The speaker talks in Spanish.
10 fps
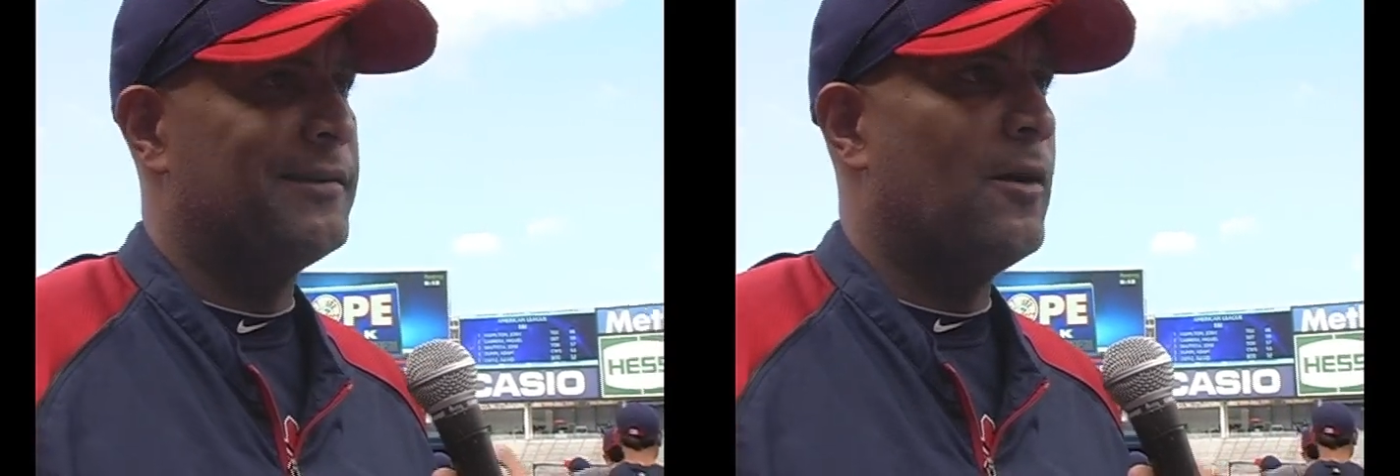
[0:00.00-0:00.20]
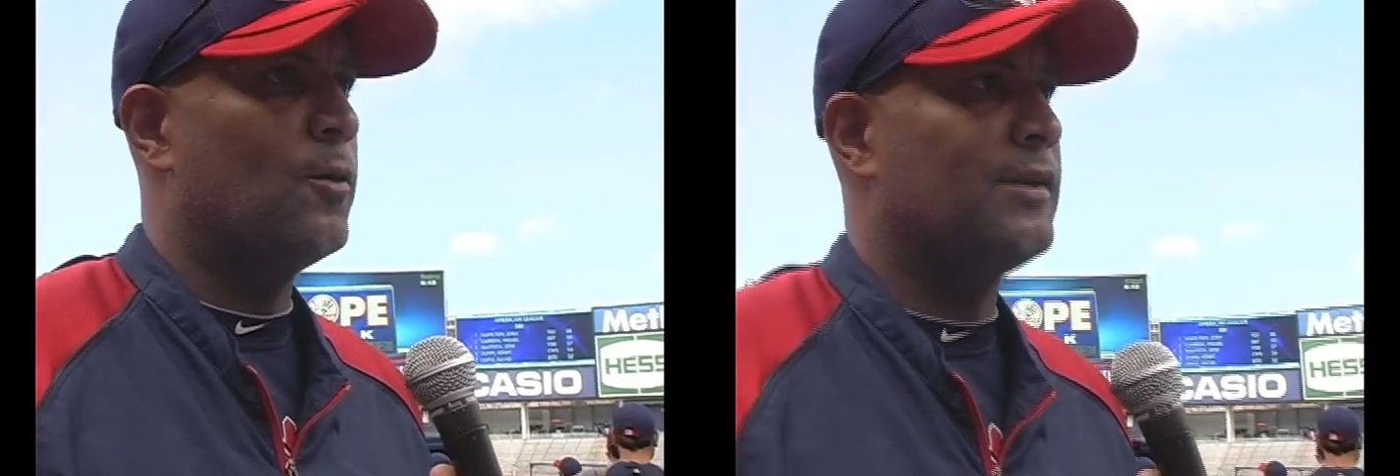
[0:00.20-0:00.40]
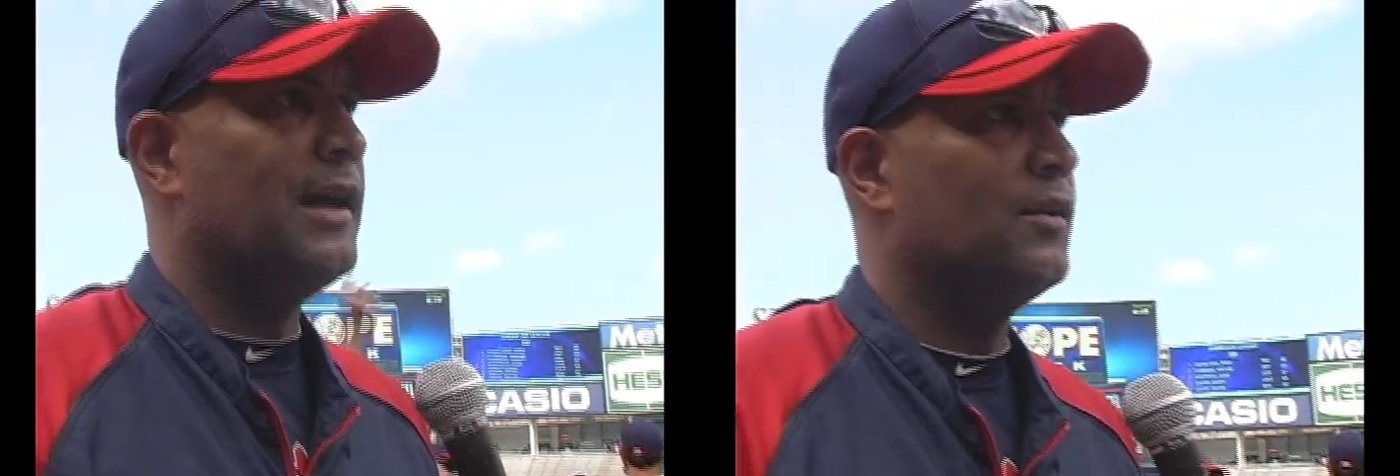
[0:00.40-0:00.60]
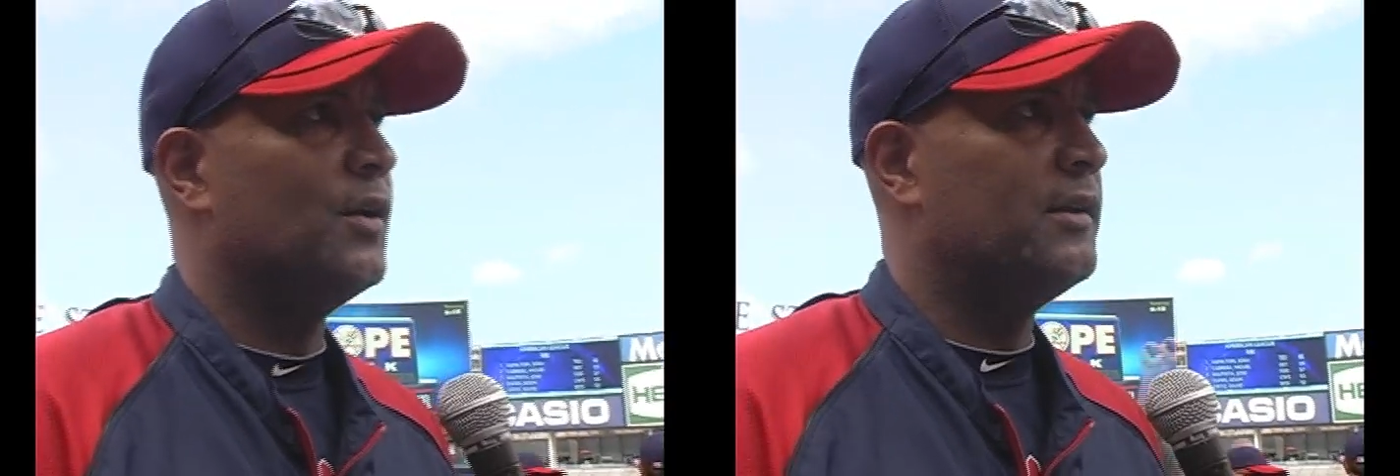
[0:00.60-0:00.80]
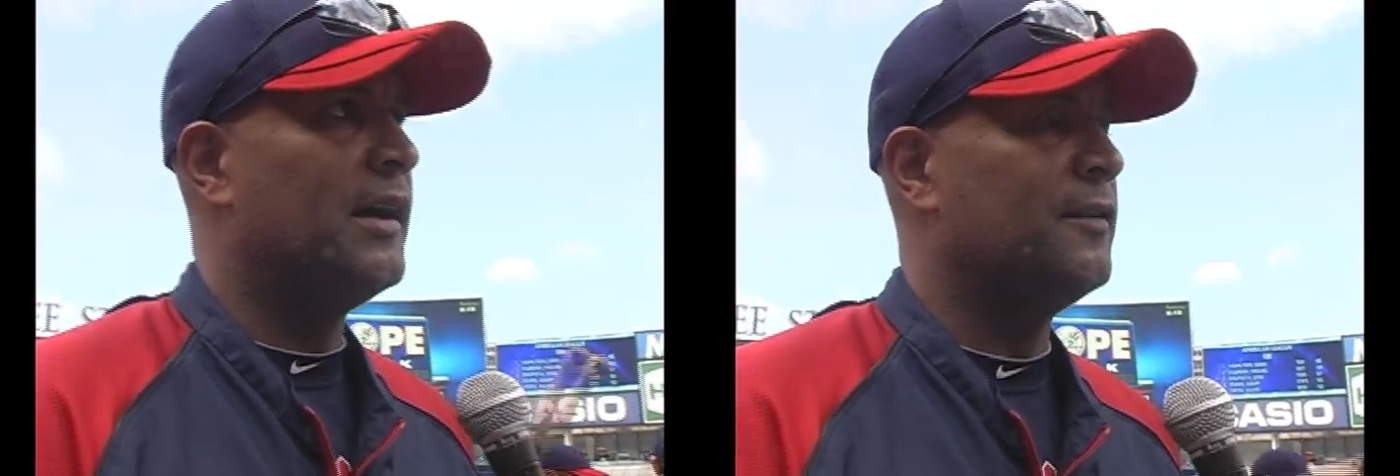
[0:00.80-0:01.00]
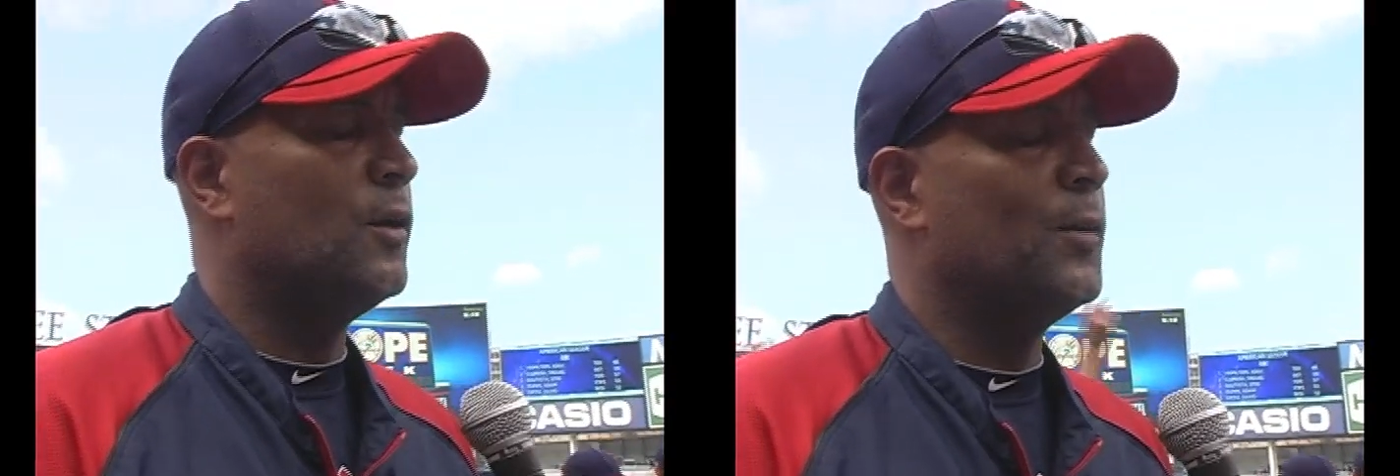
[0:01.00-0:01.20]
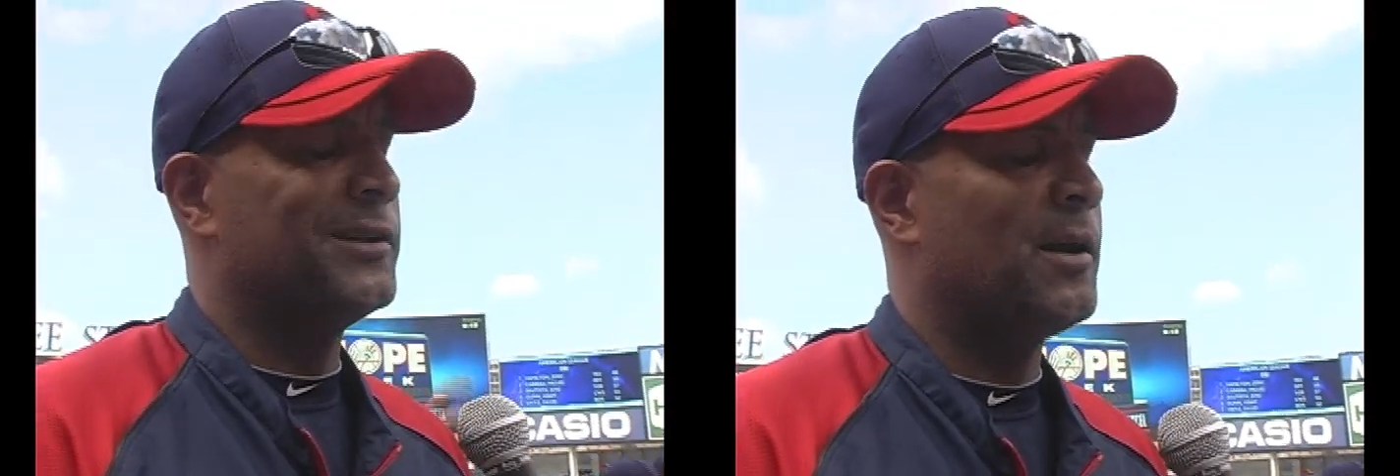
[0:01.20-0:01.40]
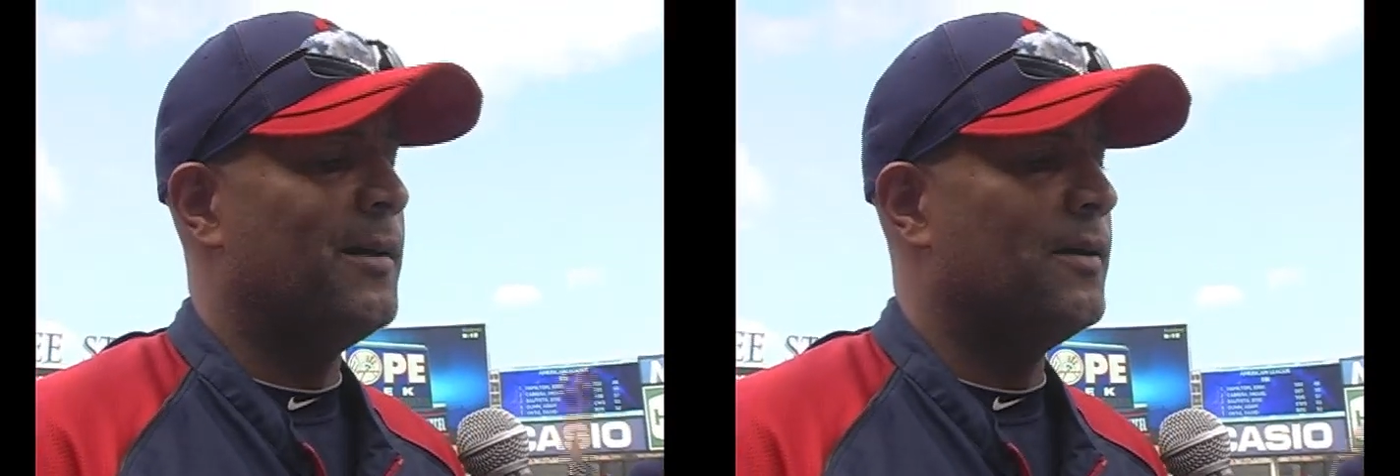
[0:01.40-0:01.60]
está ajustando y están haciendo un buen
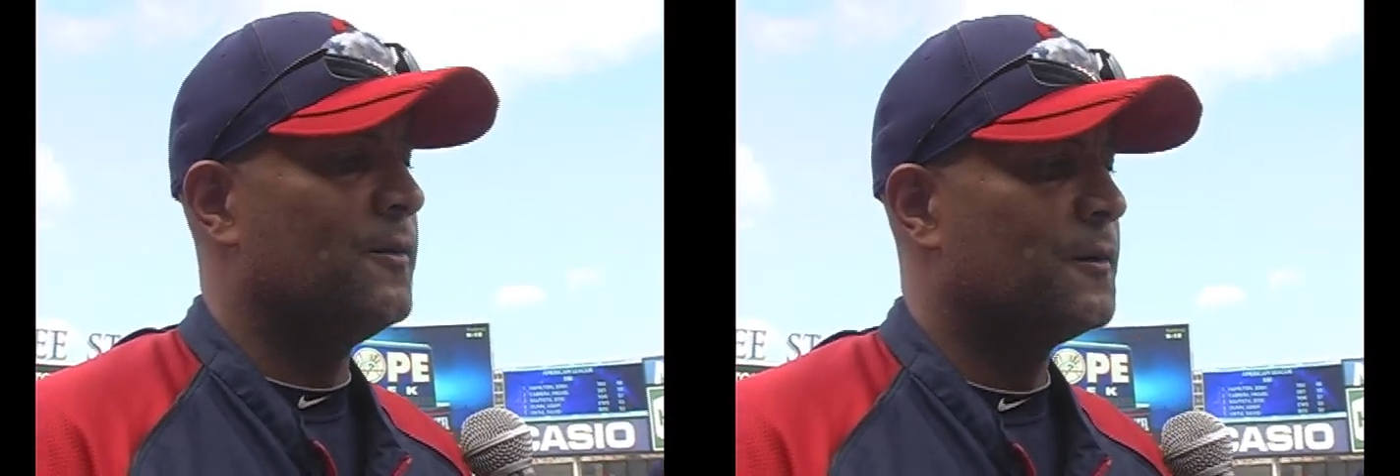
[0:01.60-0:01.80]
trabajo.